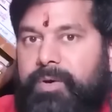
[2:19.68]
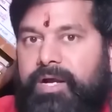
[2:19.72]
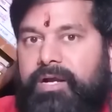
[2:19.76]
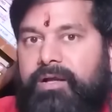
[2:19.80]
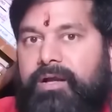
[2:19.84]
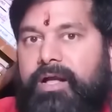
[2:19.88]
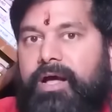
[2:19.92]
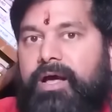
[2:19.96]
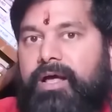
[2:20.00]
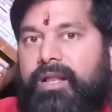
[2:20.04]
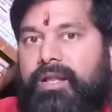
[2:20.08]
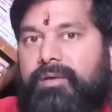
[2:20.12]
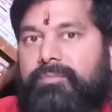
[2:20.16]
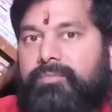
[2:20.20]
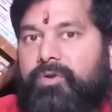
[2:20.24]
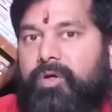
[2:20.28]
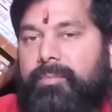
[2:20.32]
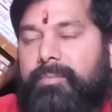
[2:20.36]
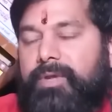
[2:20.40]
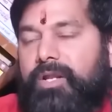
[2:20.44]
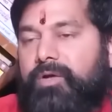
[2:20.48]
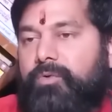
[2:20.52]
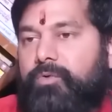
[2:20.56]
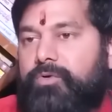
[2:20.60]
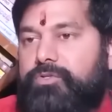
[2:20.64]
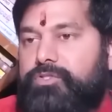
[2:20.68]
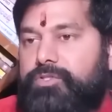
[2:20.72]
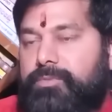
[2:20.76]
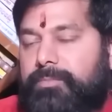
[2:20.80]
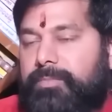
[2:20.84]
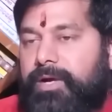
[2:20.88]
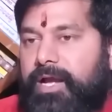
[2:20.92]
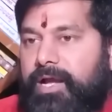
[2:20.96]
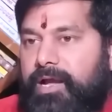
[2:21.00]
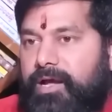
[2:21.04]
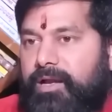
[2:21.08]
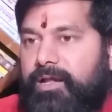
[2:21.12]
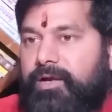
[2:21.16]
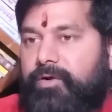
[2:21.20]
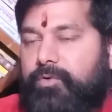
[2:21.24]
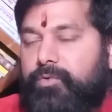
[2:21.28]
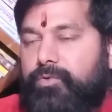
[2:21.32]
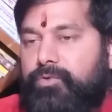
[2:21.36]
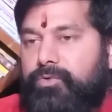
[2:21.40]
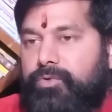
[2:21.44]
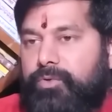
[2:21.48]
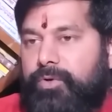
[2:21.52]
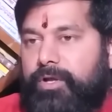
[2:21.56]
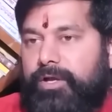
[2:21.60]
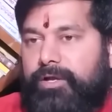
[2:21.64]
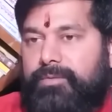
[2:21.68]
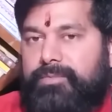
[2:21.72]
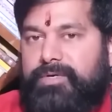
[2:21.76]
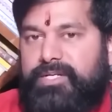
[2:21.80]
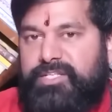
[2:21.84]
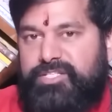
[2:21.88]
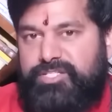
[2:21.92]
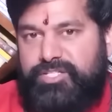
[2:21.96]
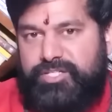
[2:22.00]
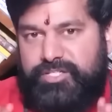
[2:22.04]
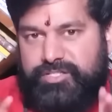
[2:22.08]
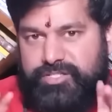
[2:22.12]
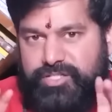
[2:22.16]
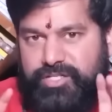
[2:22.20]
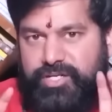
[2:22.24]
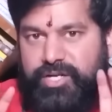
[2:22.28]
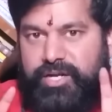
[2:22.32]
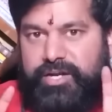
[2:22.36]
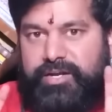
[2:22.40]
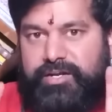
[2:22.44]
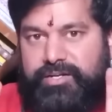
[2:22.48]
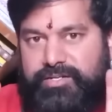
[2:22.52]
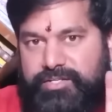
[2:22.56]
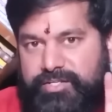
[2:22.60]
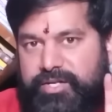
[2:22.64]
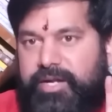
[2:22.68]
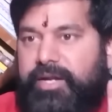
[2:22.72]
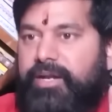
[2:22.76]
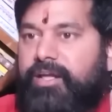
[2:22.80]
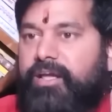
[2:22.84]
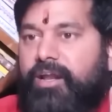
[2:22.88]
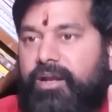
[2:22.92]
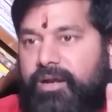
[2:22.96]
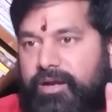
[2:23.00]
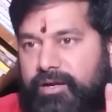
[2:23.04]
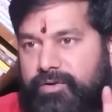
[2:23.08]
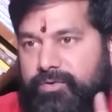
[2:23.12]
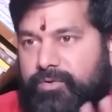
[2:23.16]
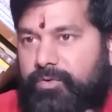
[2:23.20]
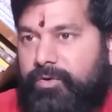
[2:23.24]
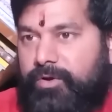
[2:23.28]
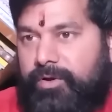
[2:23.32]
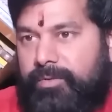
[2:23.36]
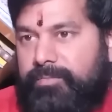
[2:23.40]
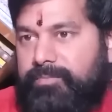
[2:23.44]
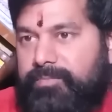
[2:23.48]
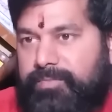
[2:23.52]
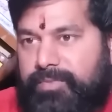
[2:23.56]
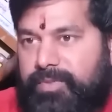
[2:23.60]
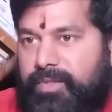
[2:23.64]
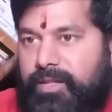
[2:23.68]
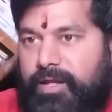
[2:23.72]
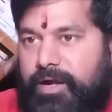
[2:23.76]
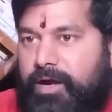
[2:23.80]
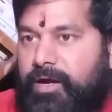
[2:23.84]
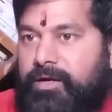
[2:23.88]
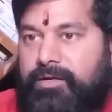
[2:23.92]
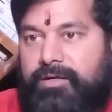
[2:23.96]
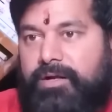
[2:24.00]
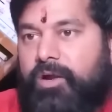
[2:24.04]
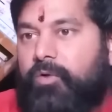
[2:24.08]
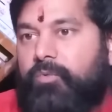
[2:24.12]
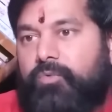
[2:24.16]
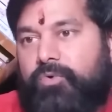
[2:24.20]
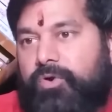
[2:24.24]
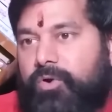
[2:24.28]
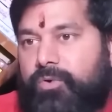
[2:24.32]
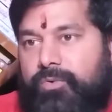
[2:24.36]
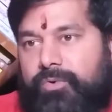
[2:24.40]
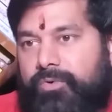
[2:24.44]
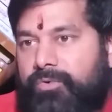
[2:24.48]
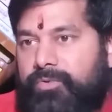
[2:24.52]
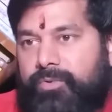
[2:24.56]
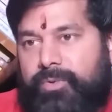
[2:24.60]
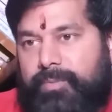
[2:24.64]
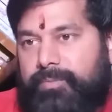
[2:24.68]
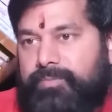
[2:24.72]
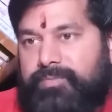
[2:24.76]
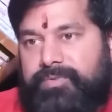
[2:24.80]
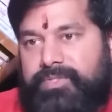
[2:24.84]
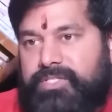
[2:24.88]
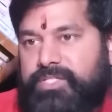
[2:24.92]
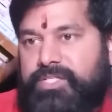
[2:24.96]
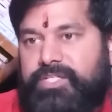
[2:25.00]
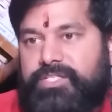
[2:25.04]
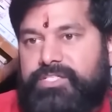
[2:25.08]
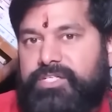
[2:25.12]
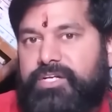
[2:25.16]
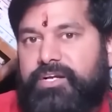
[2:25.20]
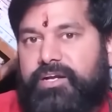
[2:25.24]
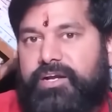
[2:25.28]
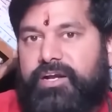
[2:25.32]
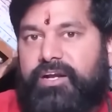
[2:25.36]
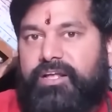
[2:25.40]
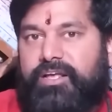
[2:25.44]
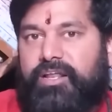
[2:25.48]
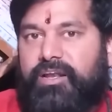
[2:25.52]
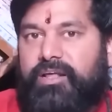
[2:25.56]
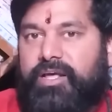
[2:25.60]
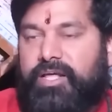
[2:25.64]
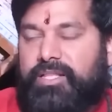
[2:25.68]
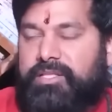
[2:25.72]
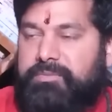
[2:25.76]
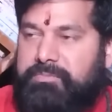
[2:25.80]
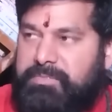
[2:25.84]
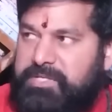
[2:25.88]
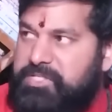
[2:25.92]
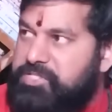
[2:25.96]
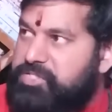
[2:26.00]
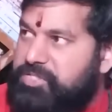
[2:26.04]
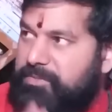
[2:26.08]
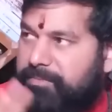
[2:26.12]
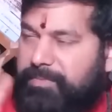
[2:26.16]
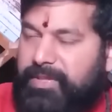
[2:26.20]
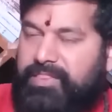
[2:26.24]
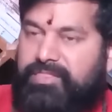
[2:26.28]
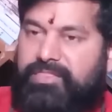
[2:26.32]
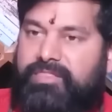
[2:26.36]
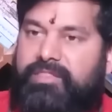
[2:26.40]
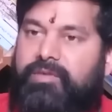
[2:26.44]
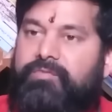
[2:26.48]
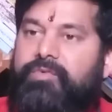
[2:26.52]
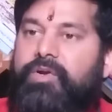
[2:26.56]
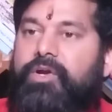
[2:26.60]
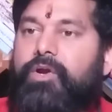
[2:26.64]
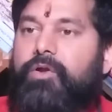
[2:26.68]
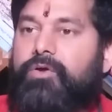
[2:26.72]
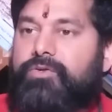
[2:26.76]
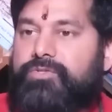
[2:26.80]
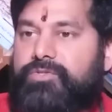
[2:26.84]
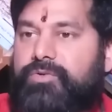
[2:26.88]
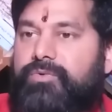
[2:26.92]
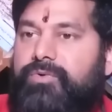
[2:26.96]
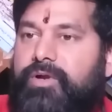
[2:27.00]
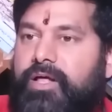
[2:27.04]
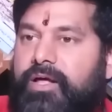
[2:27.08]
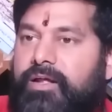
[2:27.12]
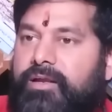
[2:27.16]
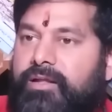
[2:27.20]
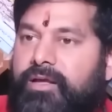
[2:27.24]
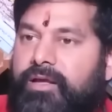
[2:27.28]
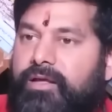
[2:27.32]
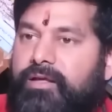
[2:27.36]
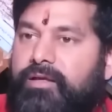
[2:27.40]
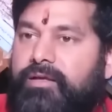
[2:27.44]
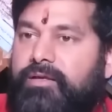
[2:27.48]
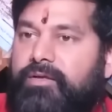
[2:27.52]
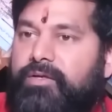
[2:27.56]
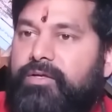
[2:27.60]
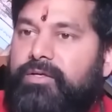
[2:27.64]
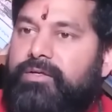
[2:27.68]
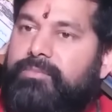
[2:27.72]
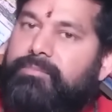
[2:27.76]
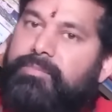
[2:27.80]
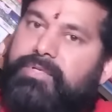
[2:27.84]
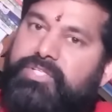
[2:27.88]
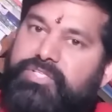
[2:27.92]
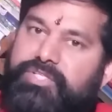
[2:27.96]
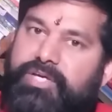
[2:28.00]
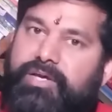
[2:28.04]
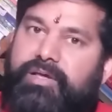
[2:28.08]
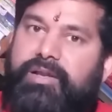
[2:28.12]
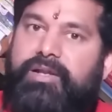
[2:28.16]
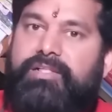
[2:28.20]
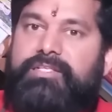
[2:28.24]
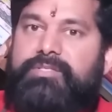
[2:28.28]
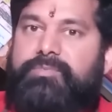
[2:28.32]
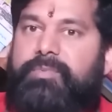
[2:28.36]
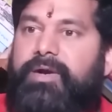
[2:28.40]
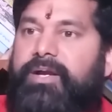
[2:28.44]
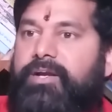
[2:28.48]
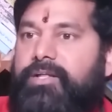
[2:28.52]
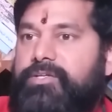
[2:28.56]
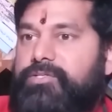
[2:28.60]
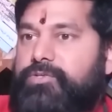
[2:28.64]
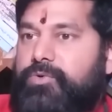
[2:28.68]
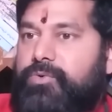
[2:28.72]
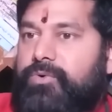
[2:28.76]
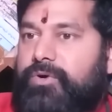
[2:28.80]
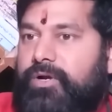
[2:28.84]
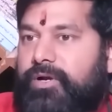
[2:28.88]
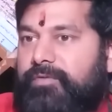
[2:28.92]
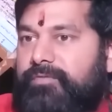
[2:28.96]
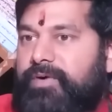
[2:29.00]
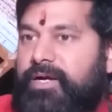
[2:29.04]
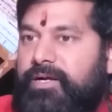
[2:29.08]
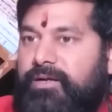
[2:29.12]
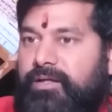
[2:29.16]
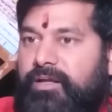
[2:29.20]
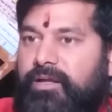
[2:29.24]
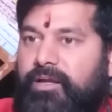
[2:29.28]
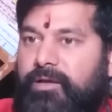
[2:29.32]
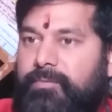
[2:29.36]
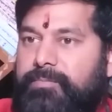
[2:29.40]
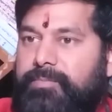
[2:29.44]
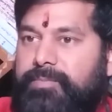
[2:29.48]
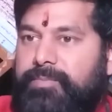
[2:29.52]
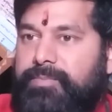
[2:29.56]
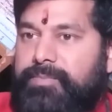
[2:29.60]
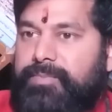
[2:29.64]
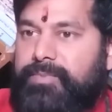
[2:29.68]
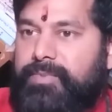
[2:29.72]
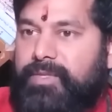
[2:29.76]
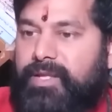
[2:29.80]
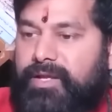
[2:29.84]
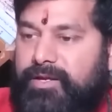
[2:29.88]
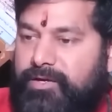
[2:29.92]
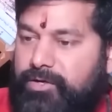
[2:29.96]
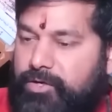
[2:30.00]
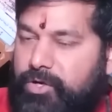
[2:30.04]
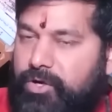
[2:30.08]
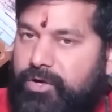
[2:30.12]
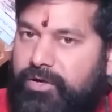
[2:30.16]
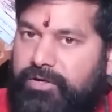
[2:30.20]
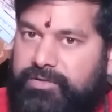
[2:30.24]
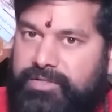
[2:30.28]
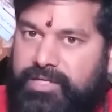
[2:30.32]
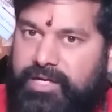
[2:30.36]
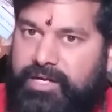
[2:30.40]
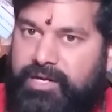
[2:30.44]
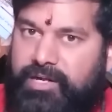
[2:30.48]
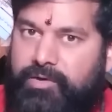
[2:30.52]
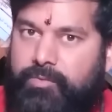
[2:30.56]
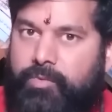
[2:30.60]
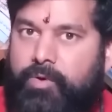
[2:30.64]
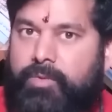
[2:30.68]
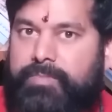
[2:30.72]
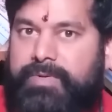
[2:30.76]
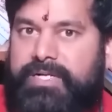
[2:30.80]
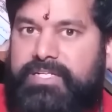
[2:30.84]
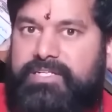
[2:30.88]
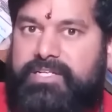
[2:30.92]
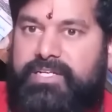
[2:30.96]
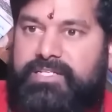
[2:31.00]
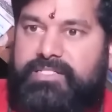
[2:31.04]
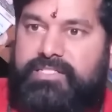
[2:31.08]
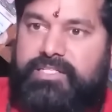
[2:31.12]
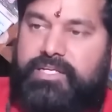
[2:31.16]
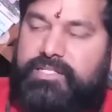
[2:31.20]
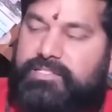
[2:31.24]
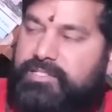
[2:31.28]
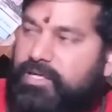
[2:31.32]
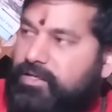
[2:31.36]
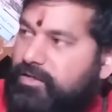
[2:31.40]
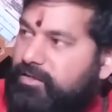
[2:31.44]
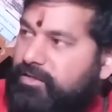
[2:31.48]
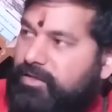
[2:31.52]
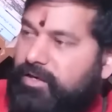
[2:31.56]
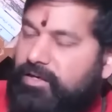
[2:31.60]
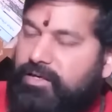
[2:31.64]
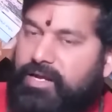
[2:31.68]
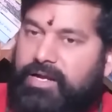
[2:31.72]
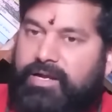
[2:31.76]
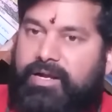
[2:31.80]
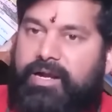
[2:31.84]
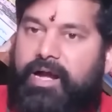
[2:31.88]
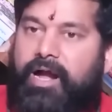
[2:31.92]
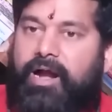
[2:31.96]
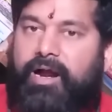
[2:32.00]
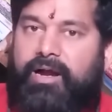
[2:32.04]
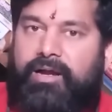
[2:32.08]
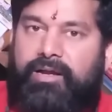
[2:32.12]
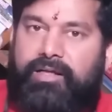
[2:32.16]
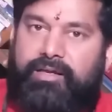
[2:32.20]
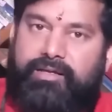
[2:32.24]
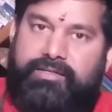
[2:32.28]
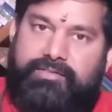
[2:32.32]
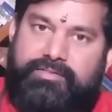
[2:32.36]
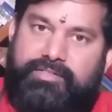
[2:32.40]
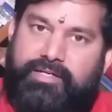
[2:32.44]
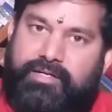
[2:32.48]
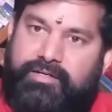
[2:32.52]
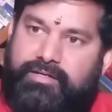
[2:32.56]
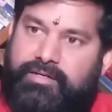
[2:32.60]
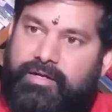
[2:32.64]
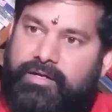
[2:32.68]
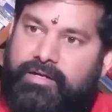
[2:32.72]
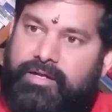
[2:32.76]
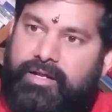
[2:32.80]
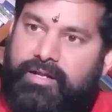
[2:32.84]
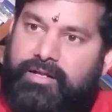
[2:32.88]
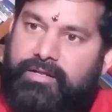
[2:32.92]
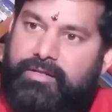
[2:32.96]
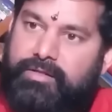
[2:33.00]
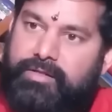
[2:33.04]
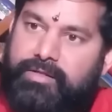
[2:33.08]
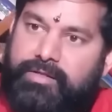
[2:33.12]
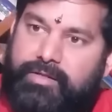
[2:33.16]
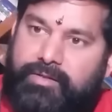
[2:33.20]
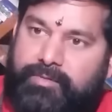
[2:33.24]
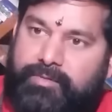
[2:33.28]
మునుపటి కాలంలో మనకు కొంచెం భయాలు ఎక్కువ ఉంటుండే కాబట్టి చిన్న చిన్న కిటికీలు కట్టుకున్నాం అట్లా ఉండకూడదు చిన్న చిన్న కిటికీలు కాదు మంచి పెద్ద విండోస్ ఉండాలి మంచి గ్రిల్స్ పెట్టించుకోండి వాటికి ఇంట్లో ఇట్లా ఓపెన్ చేస్తే చక్కగా గాలి చక్కగా